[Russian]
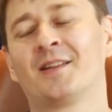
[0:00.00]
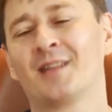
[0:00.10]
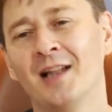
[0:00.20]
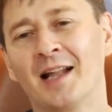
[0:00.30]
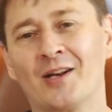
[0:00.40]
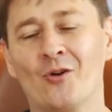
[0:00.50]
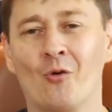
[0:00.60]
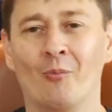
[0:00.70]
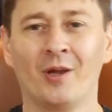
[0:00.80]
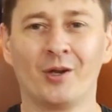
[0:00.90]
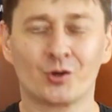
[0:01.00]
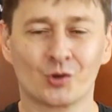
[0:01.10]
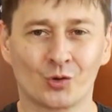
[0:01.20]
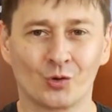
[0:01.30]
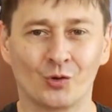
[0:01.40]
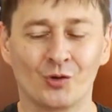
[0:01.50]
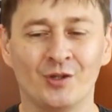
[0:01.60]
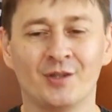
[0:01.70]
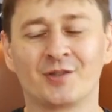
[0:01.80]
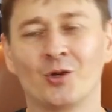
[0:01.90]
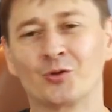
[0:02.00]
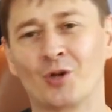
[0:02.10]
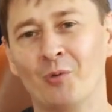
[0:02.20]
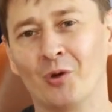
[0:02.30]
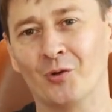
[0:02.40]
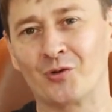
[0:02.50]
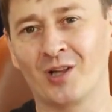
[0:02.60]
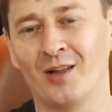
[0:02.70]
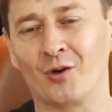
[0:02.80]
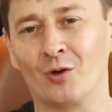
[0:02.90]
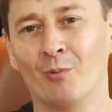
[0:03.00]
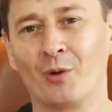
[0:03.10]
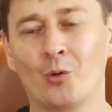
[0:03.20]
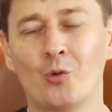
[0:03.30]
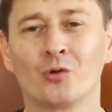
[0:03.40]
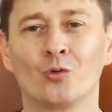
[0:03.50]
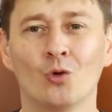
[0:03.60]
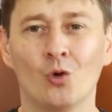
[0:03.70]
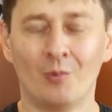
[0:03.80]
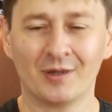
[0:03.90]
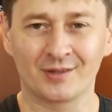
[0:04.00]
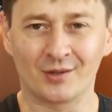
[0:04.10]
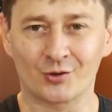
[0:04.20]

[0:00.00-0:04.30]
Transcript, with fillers: талантливому менеджеру и целеустремленному человеку, ему приходит в голову мысль,